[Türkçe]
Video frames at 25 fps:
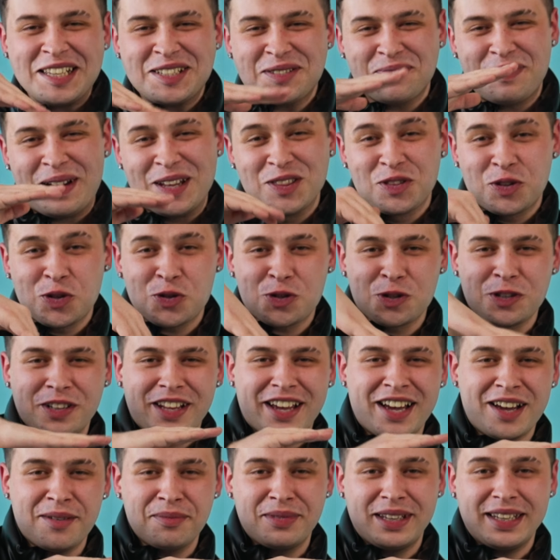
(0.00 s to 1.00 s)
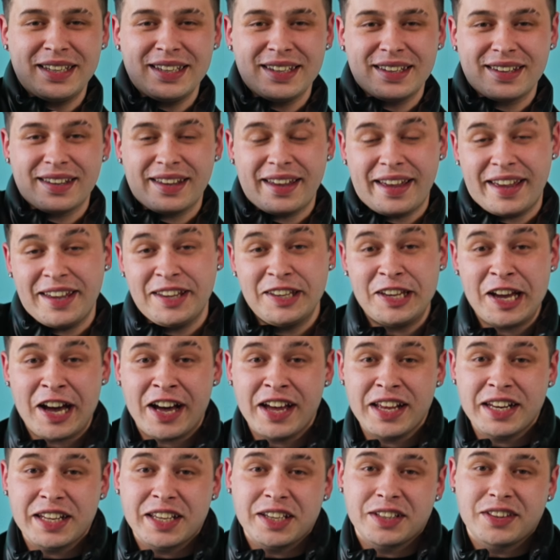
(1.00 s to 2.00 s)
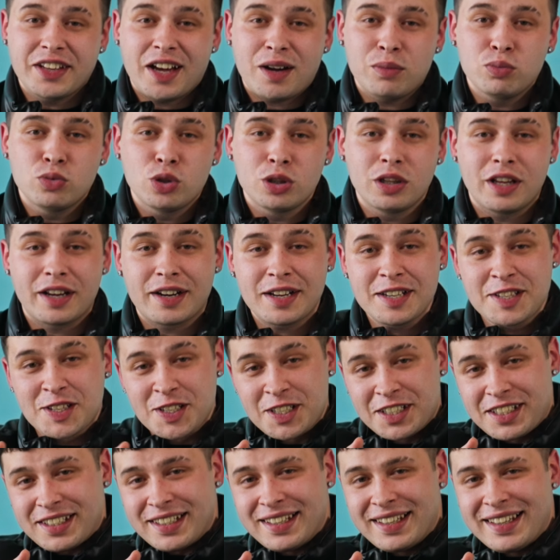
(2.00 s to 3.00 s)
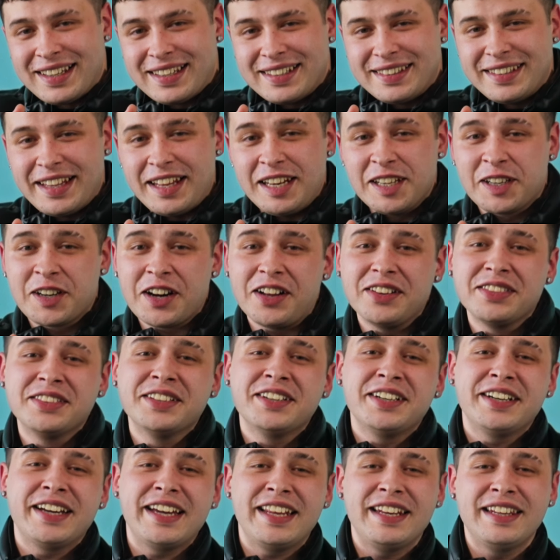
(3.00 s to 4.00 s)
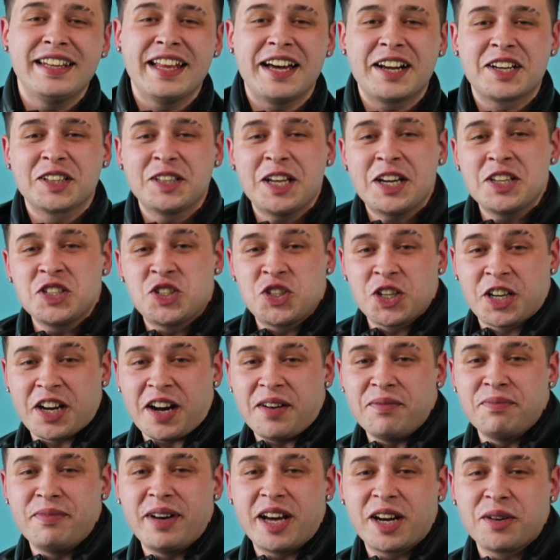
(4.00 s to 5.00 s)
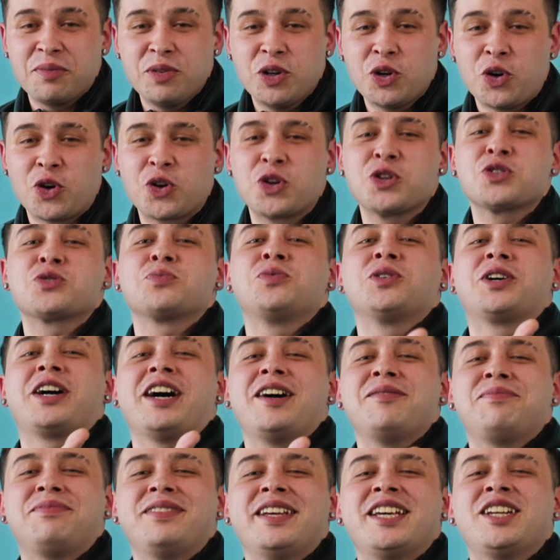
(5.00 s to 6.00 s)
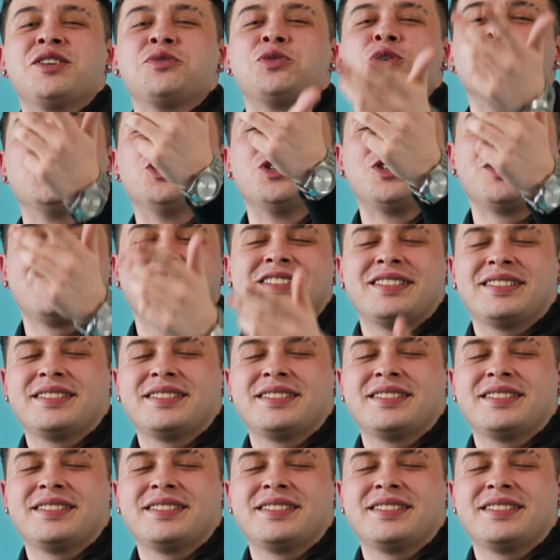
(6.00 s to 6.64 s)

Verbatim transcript: resmen tsunami, e yani namlular hazır. Delikanlı ellerden çıkan mermi orospu kalpleri vurur.